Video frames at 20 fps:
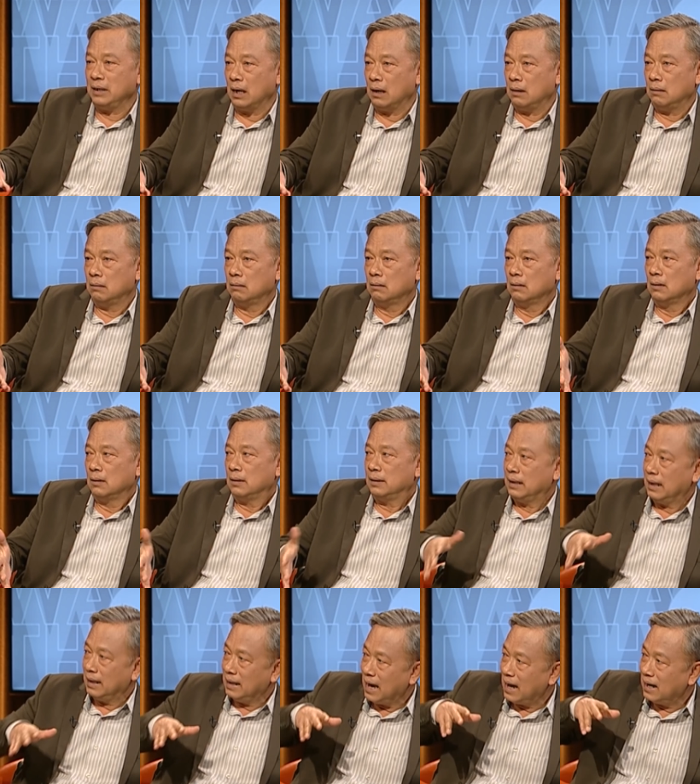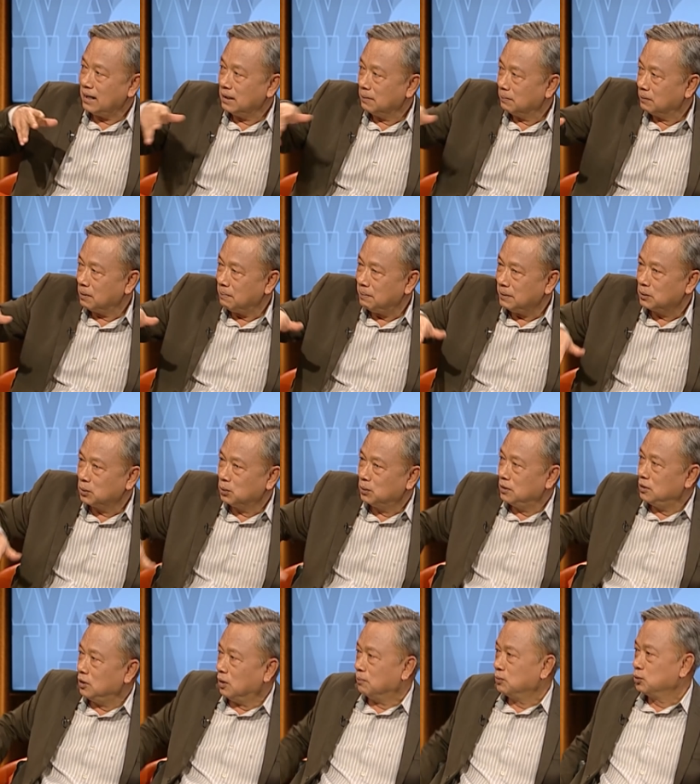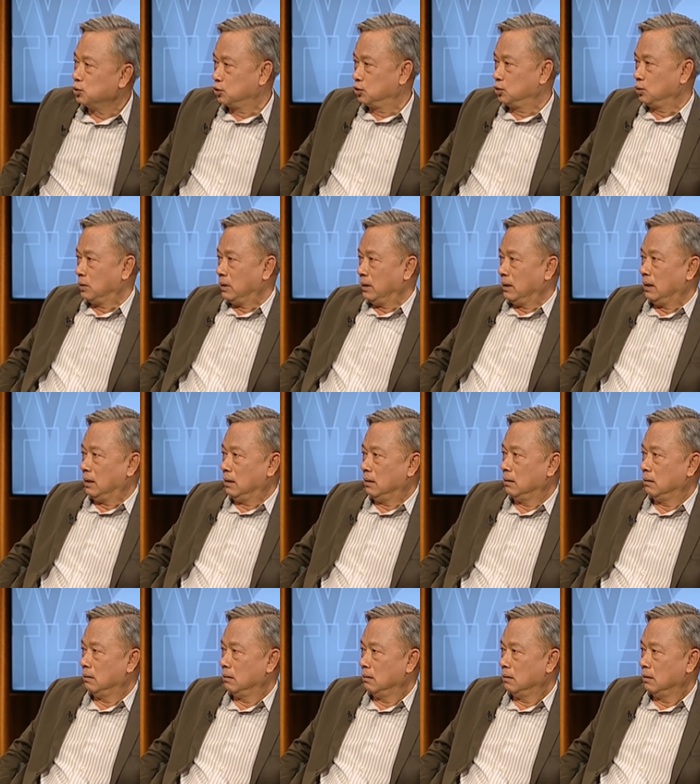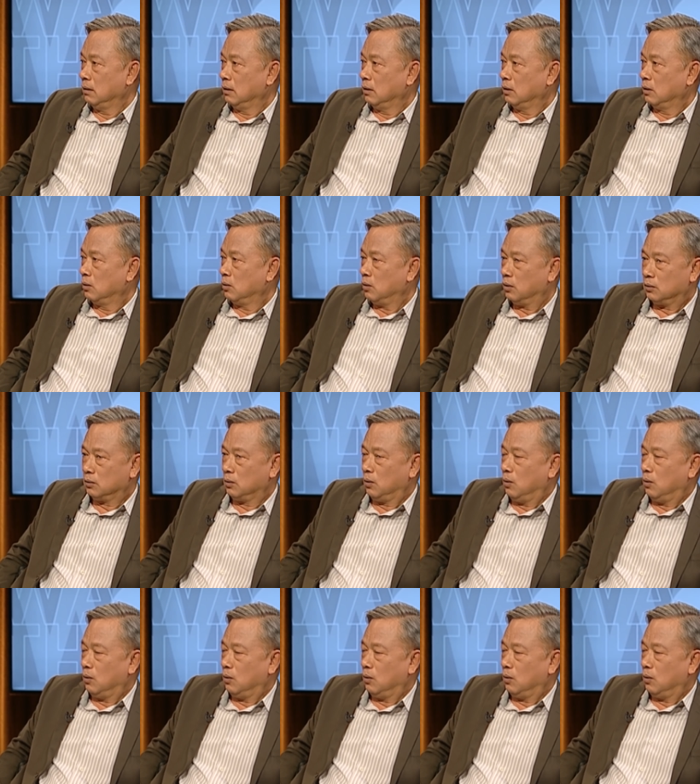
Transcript: ยในด้านหนึ่งมันก็เป็นทุนนิยมสุดๆ เลยนะโค